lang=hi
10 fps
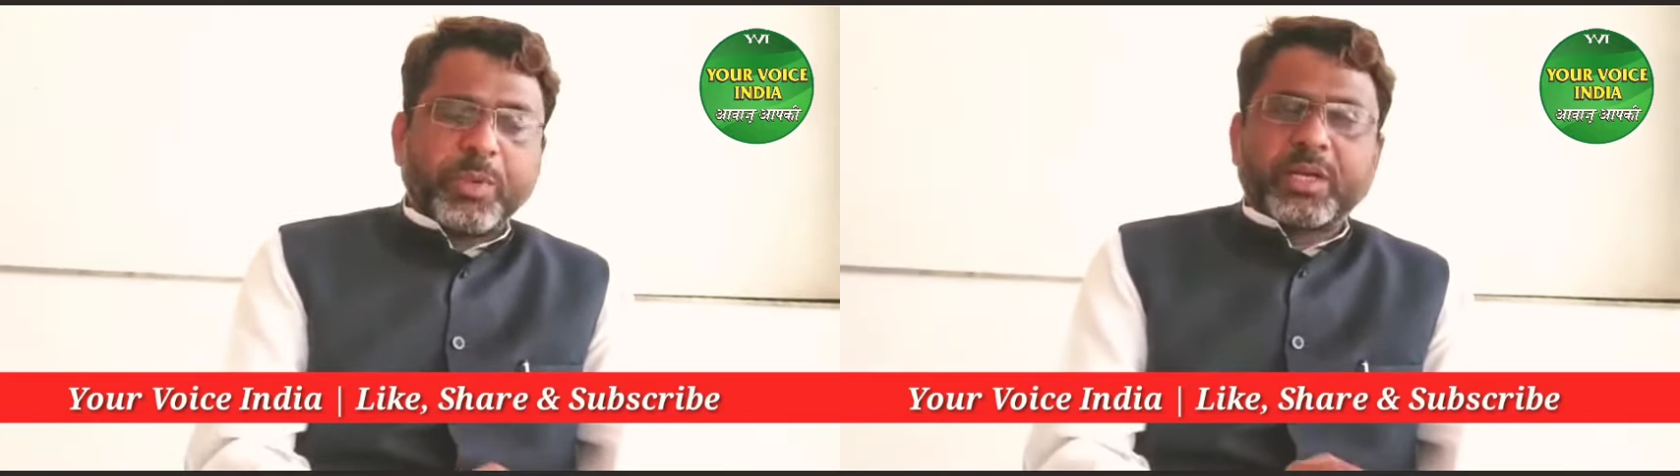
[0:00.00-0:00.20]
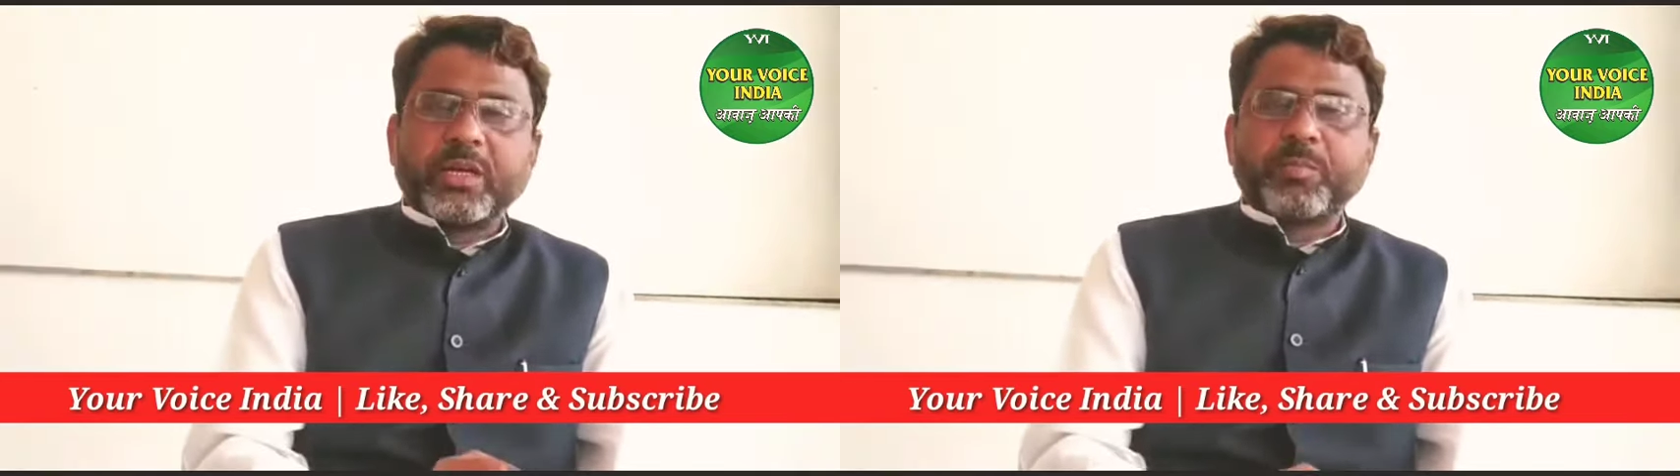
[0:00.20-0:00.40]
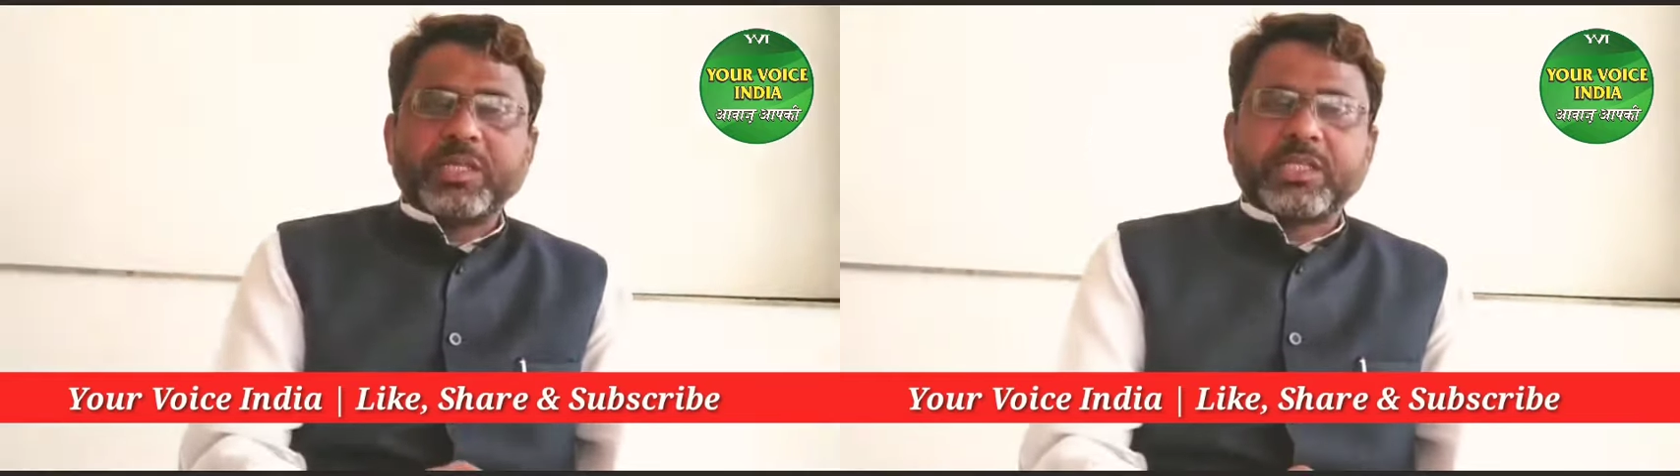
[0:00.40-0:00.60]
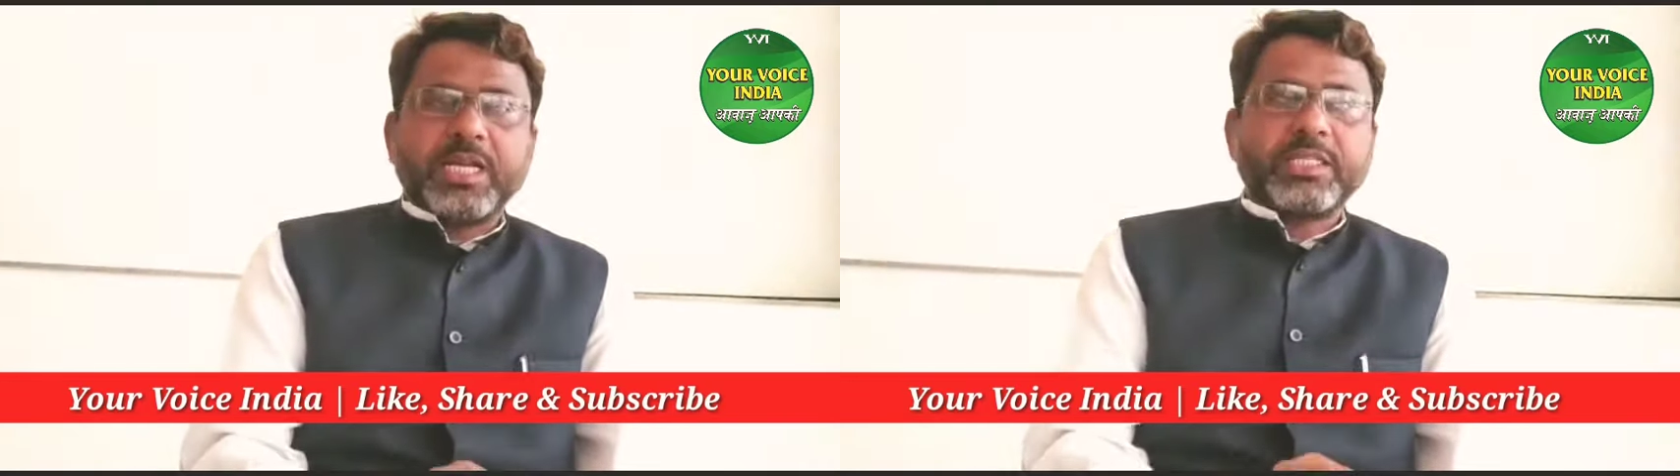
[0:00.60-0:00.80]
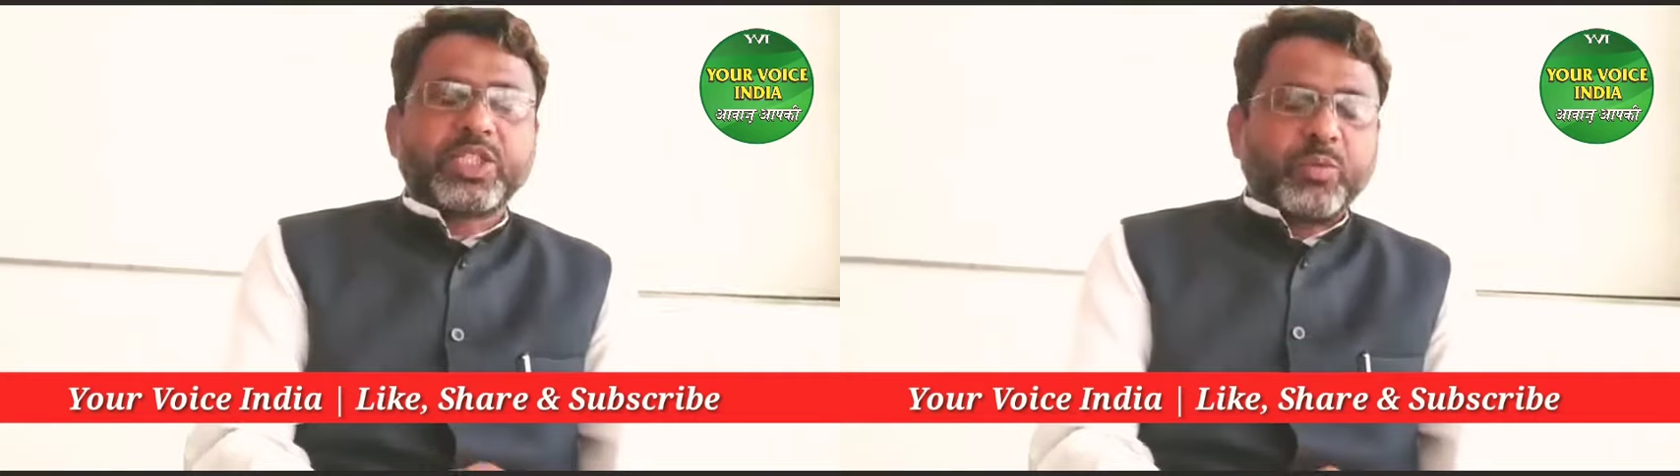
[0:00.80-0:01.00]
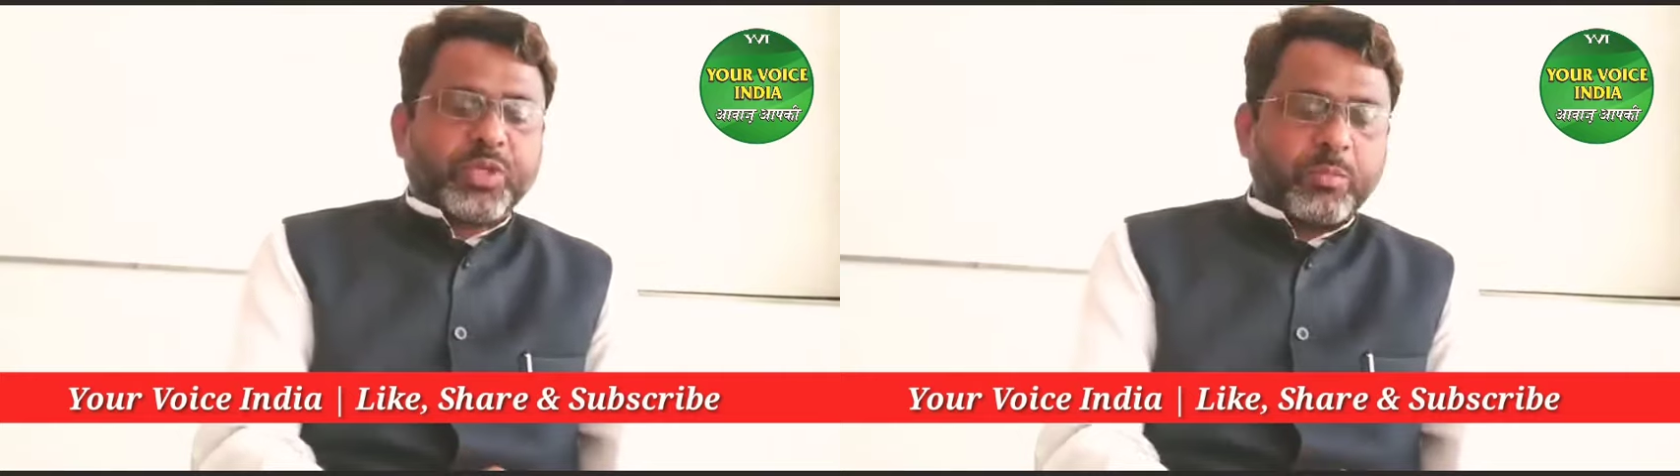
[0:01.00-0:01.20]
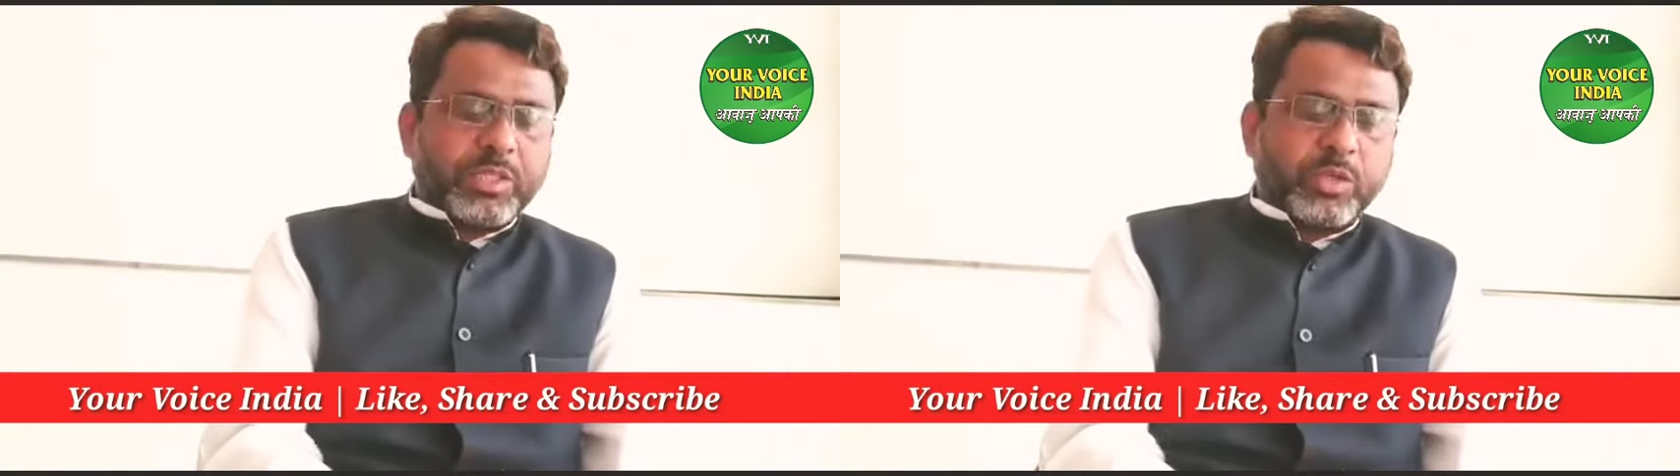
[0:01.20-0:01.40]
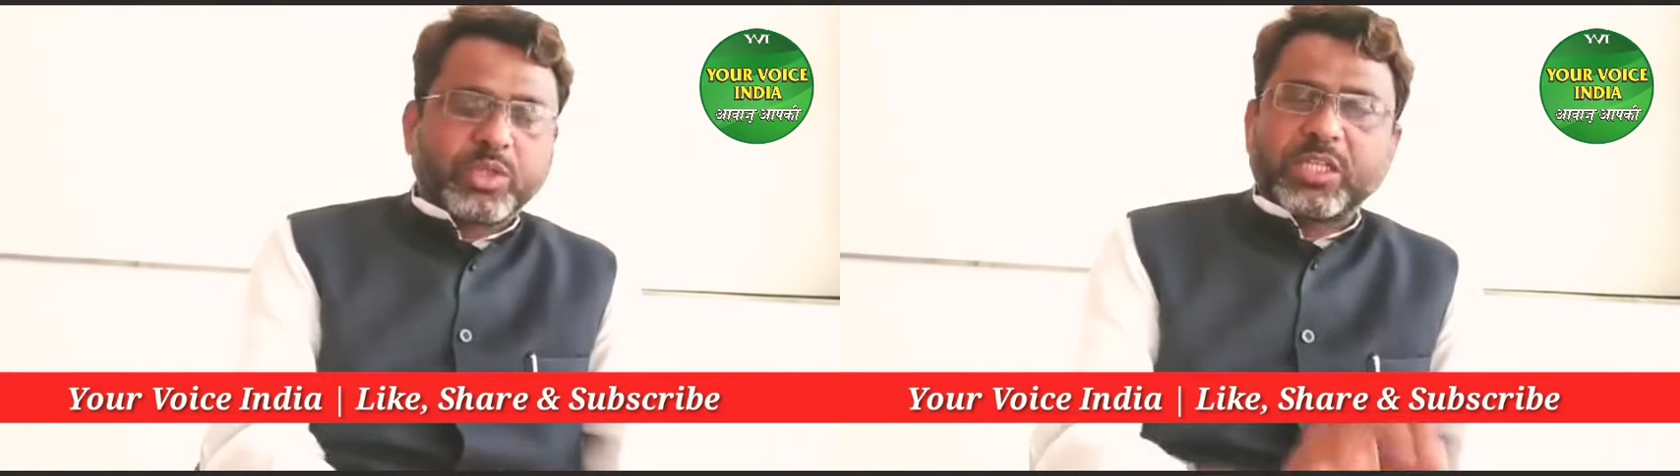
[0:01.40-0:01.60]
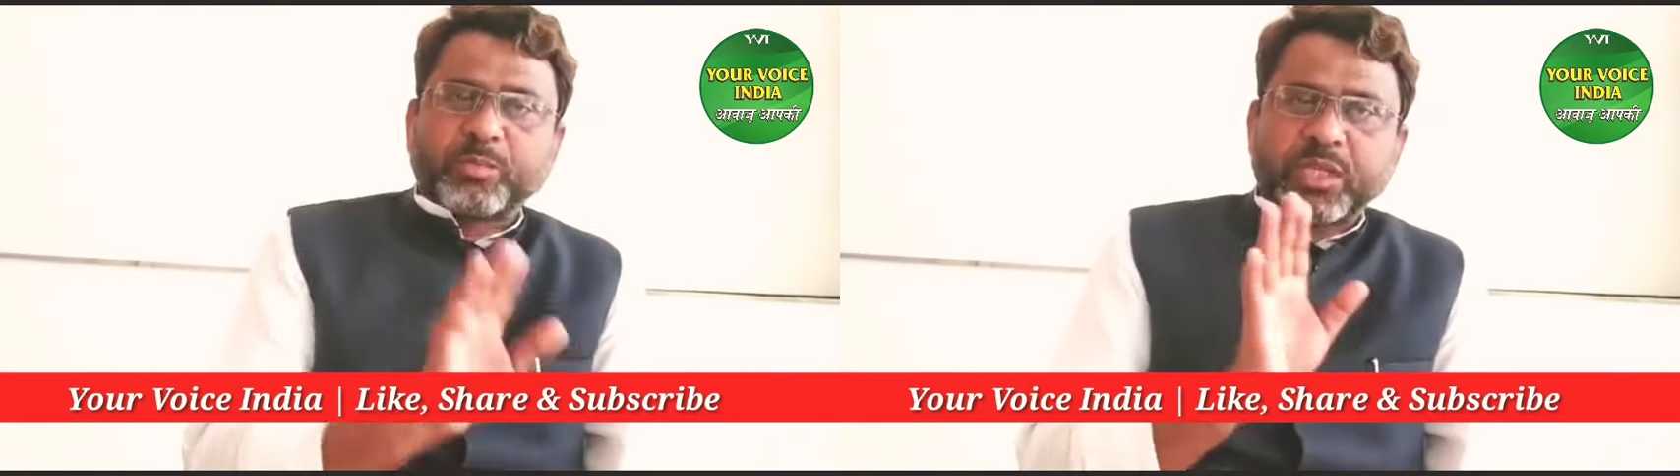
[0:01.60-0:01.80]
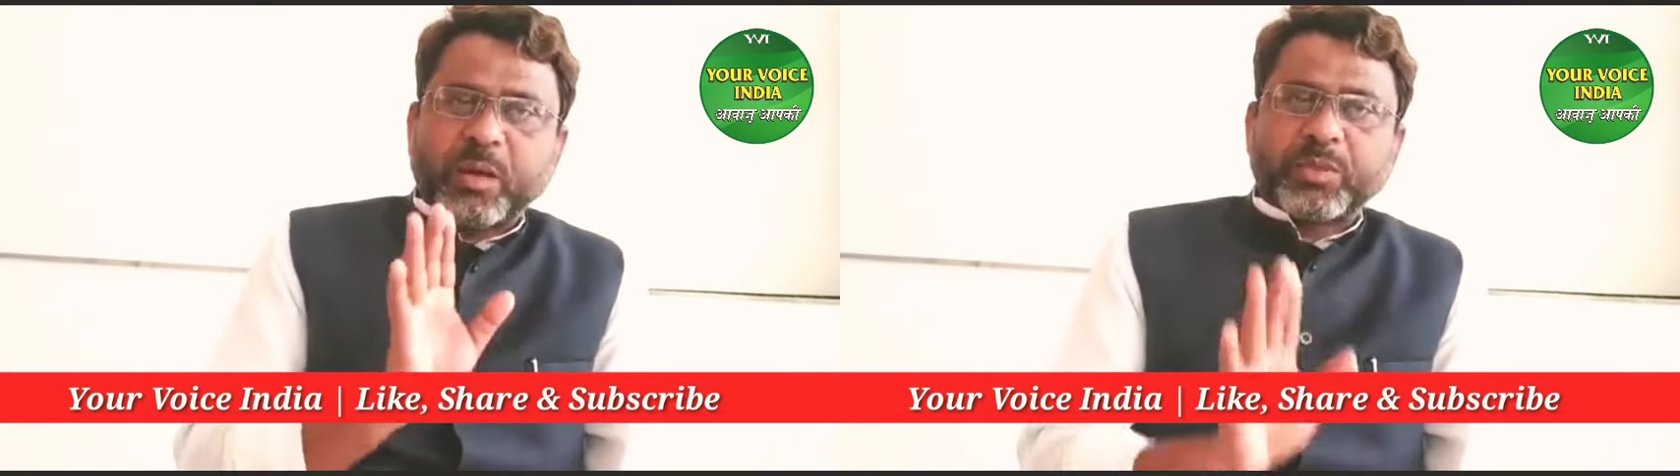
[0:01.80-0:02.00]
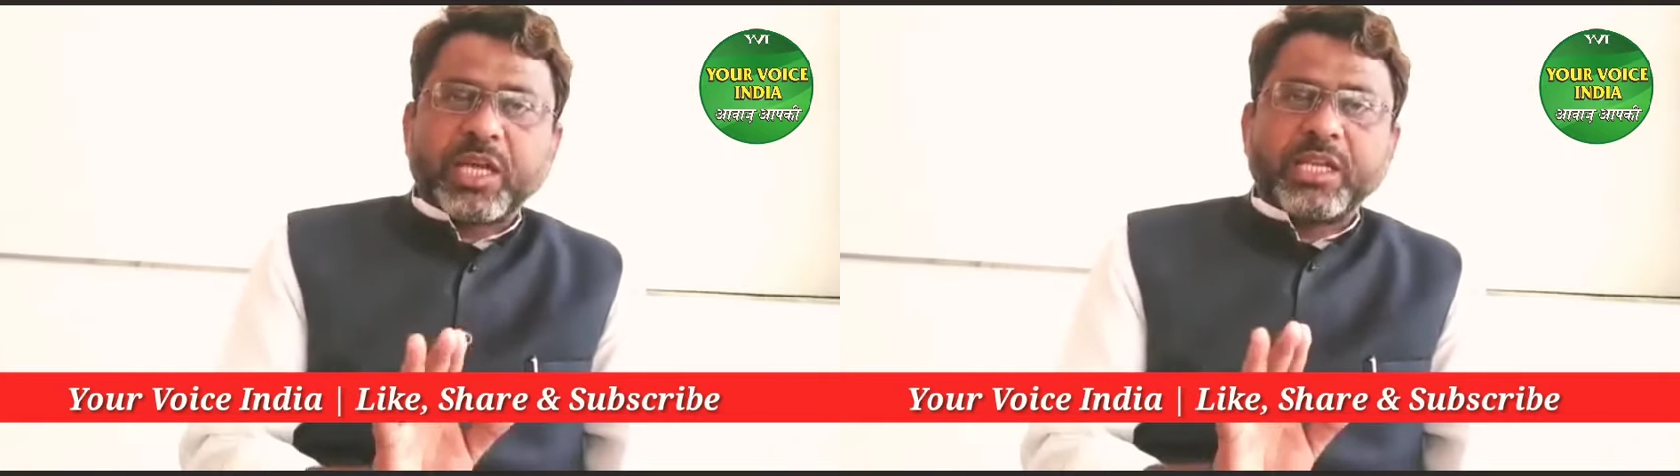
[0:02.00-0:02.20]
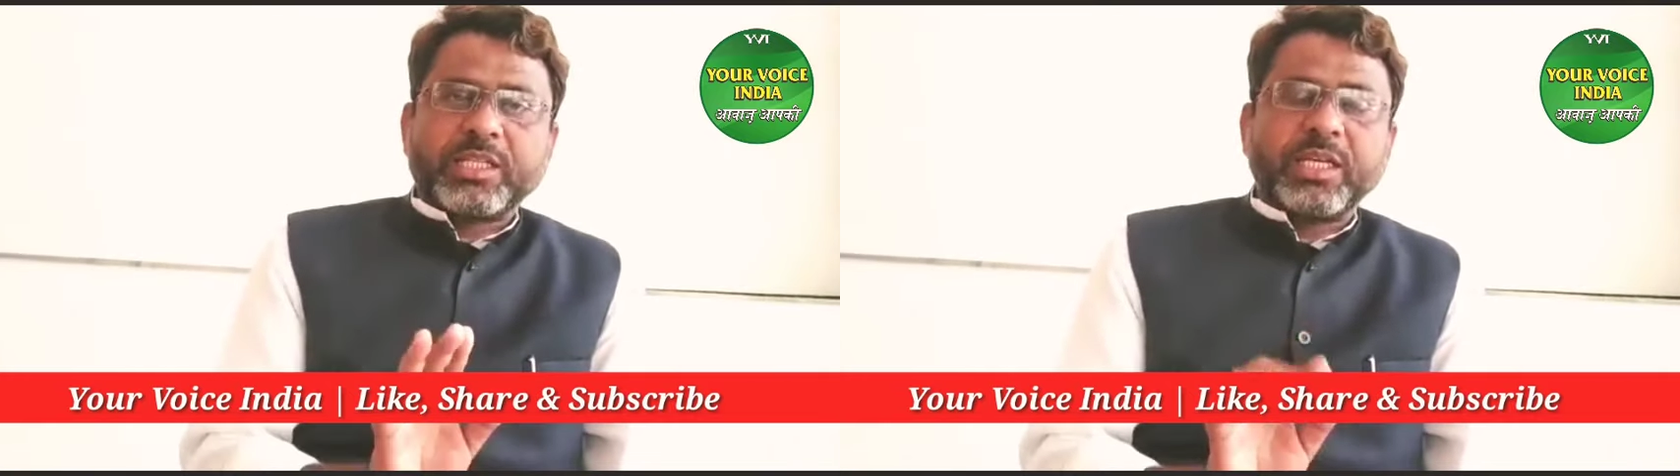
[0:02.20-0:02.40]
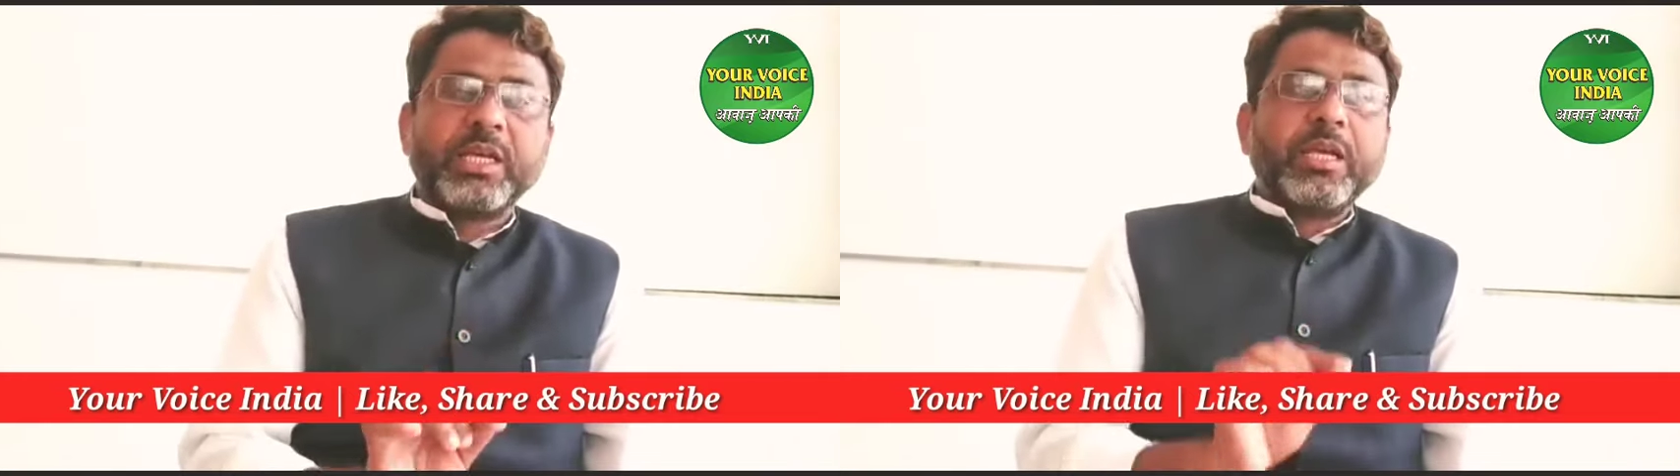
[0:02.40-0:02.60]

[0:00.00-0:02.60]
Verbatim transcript: प्रखंड पंचायत जिस दफ्तर में दे उसका दफ्तर का पता लिख दें